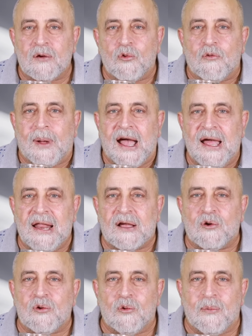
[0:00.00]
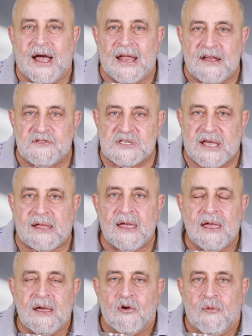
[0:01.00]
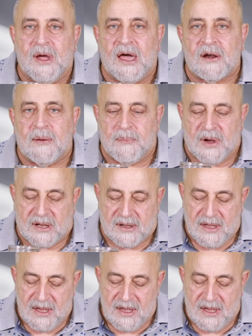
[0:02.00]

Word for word: وبحالك ومع نفسك ومع ربك